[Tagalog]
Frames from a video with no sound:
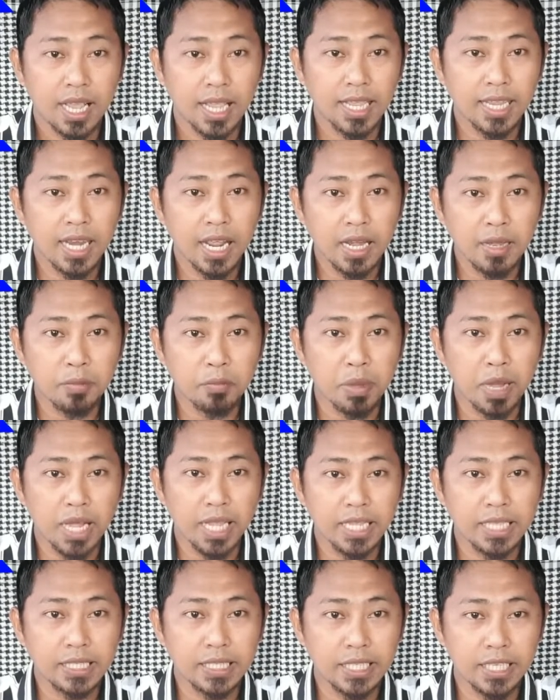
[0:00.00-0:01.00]
Kailan
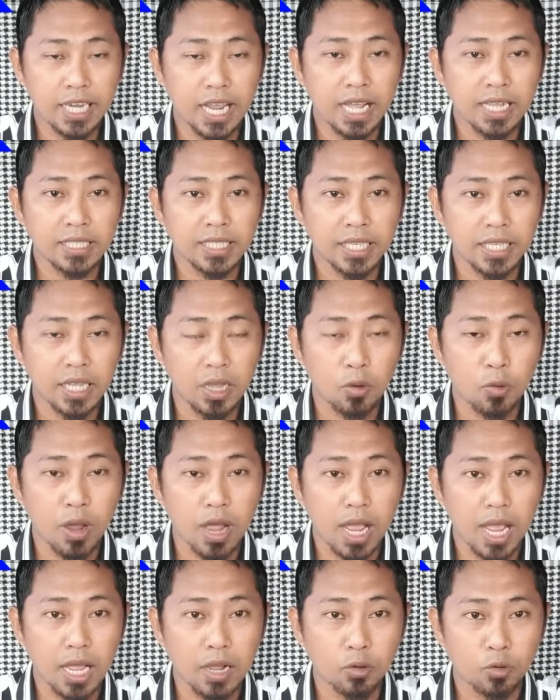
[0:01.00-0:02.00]
ba
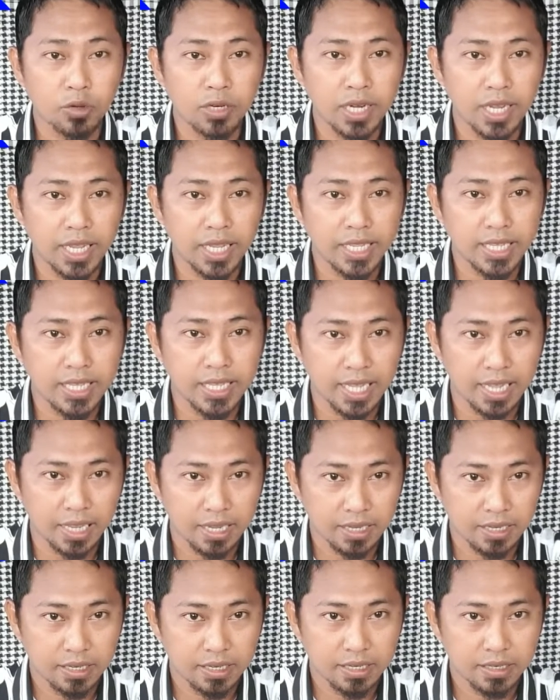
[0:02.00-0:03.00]
isinasagawa ang udahiyya?
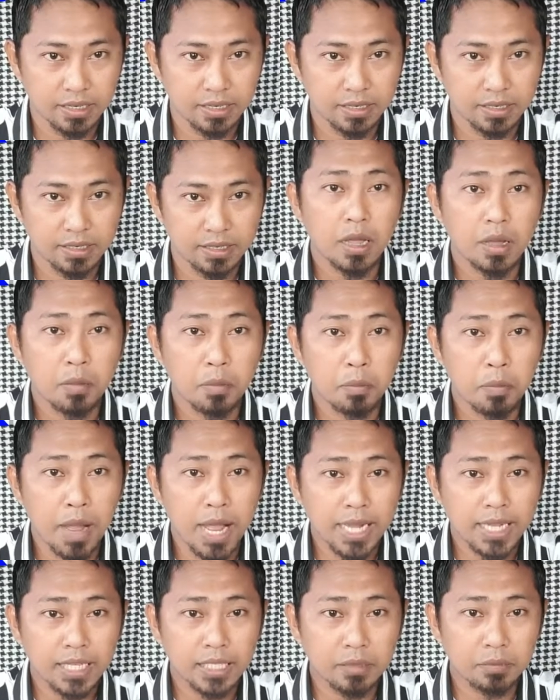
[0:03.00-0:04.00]

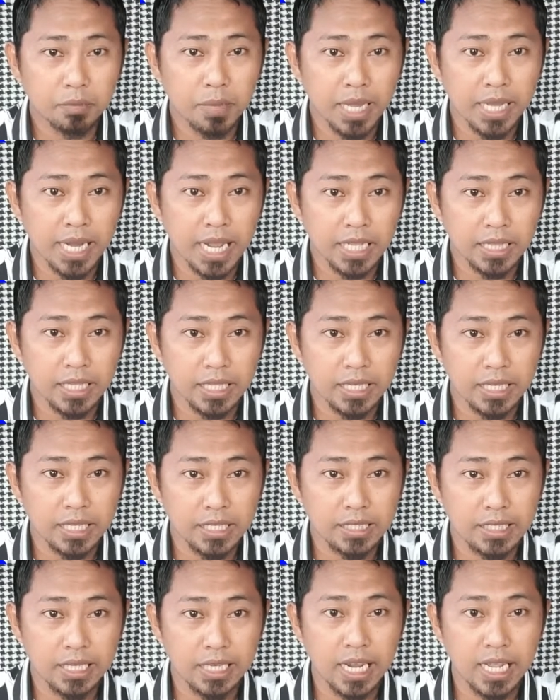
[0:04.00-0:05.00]
Bakit ba natin
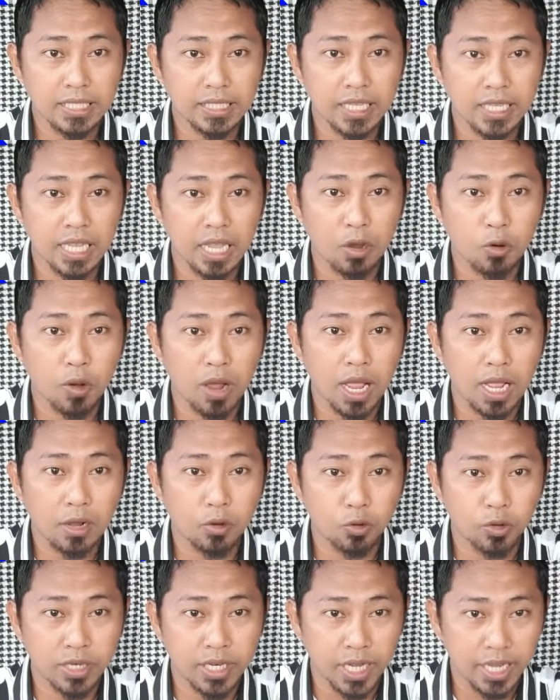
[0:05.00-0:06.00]
isinasagawa
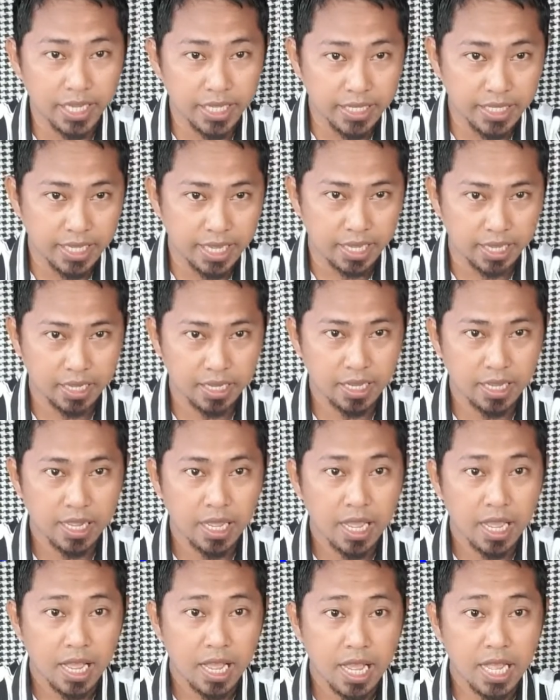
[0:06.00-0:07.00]
ang udahiyya?
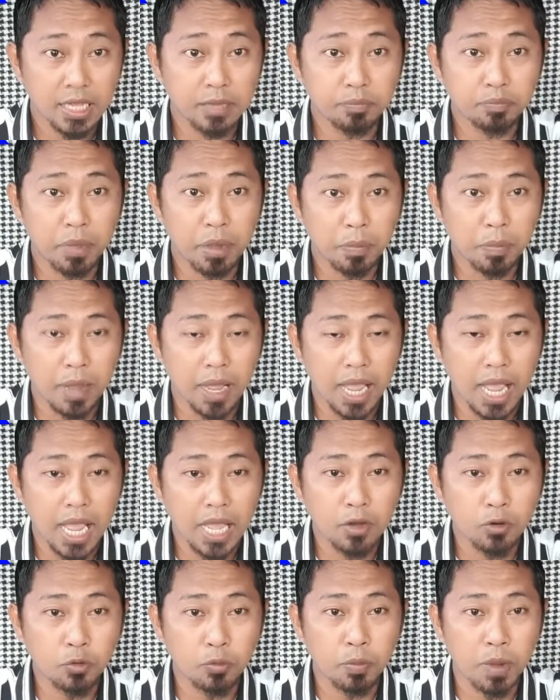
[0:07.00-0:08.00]
At
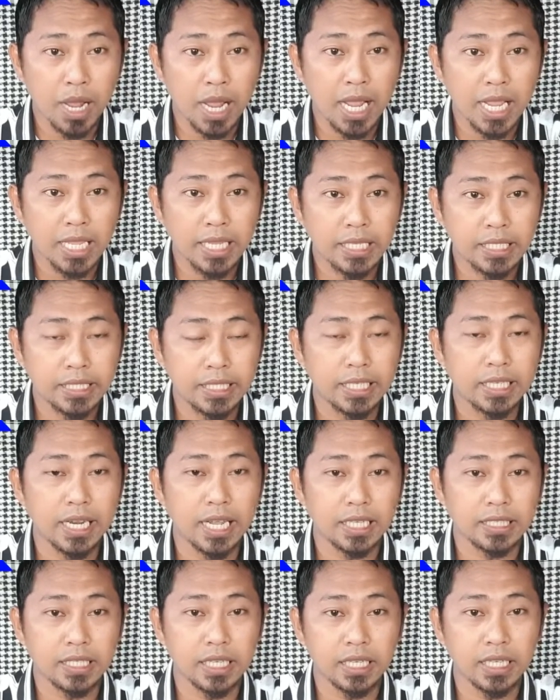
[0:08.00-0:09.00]
papaano ba
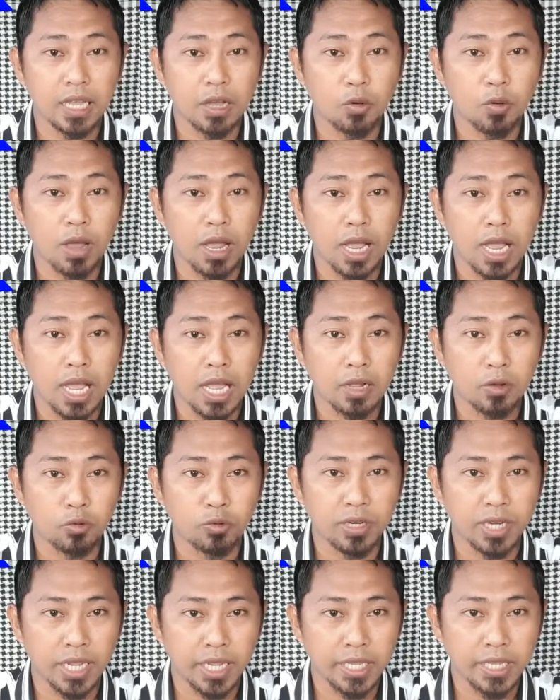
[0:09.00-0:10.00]
isinasagawa ang
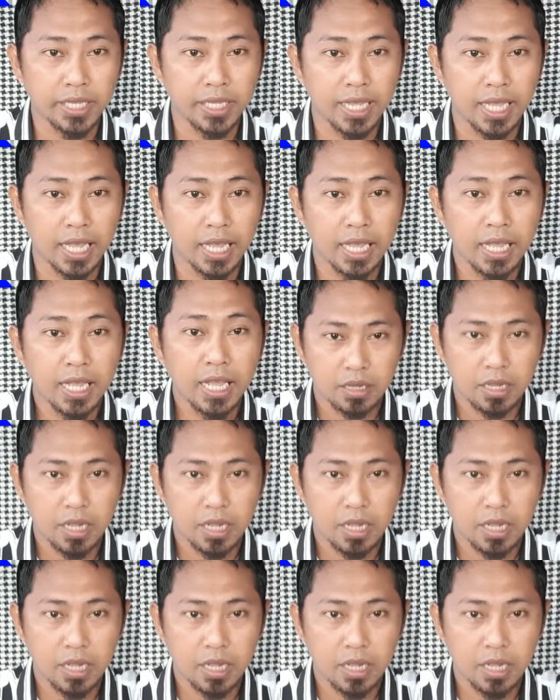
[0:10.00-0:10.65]
udahiyya?